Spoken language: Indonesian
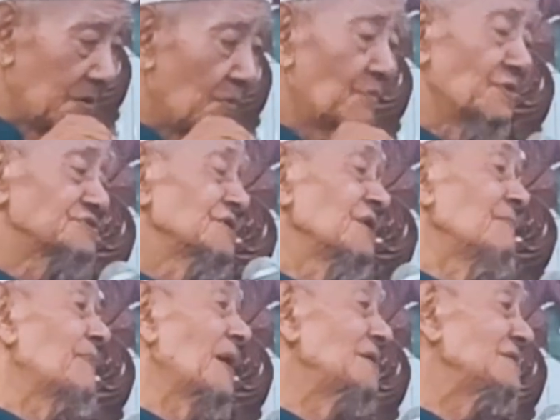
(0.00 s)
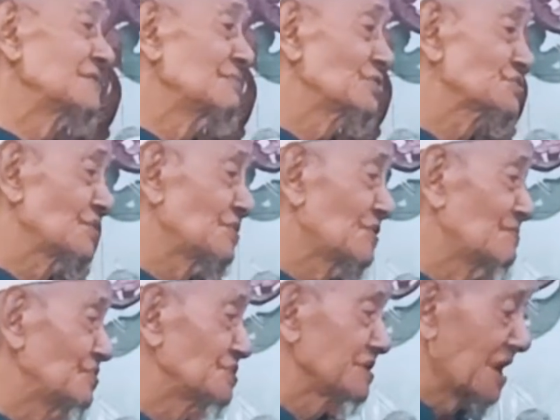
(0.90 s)
Wong wetenge bandeng masa
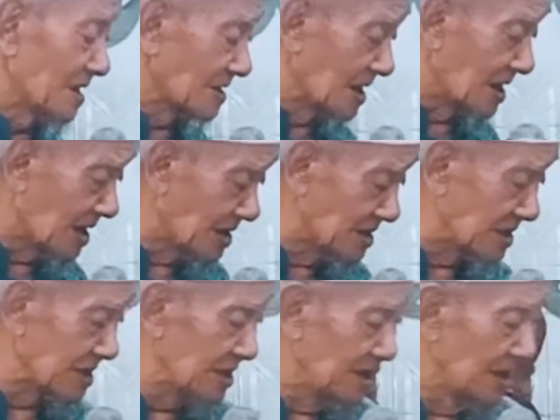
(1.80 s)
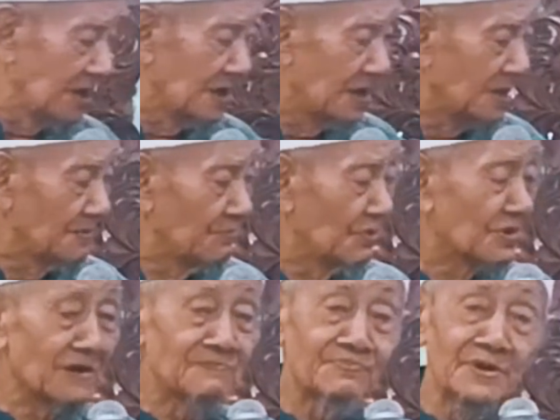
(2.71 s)
mutiara nih,
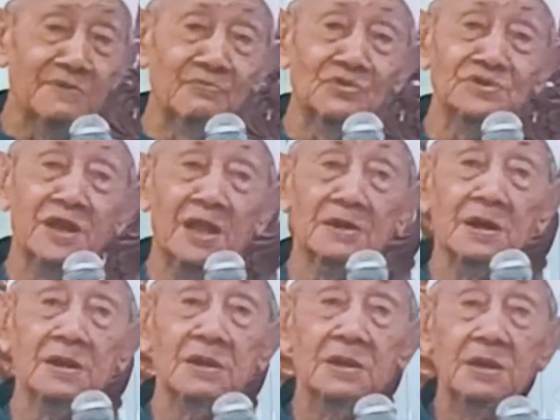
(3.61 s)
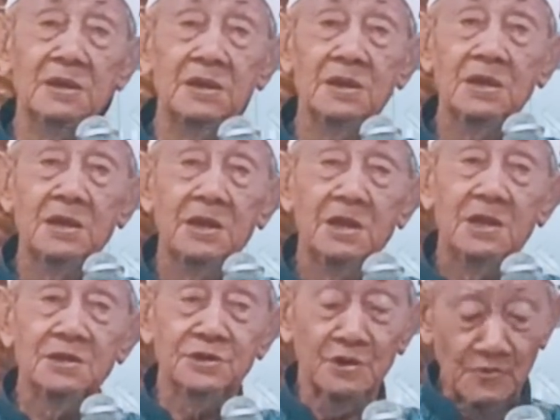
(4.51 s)
Bukan benih mutiara.
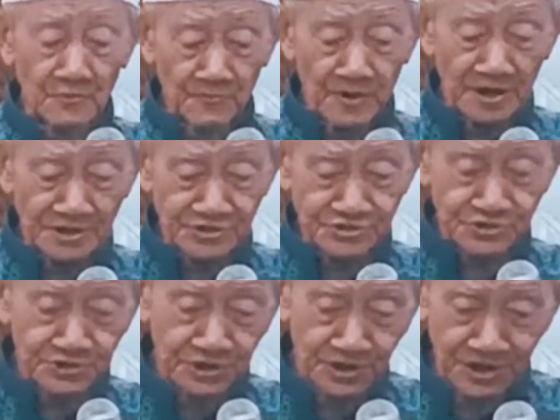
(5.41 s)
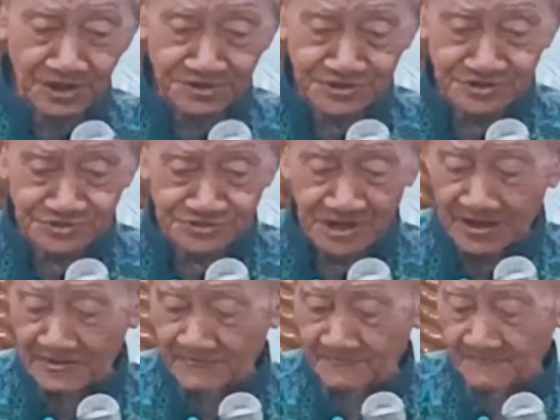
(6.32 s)
Dikumbar si
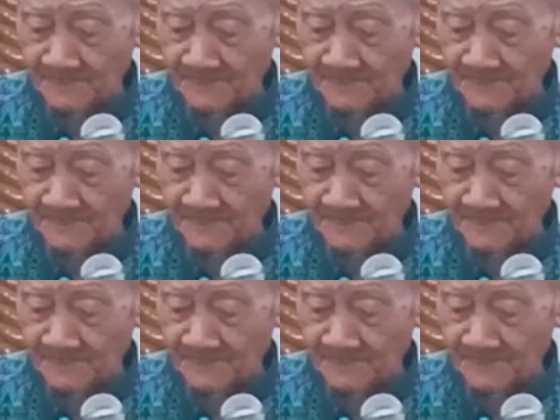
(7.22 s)
disak.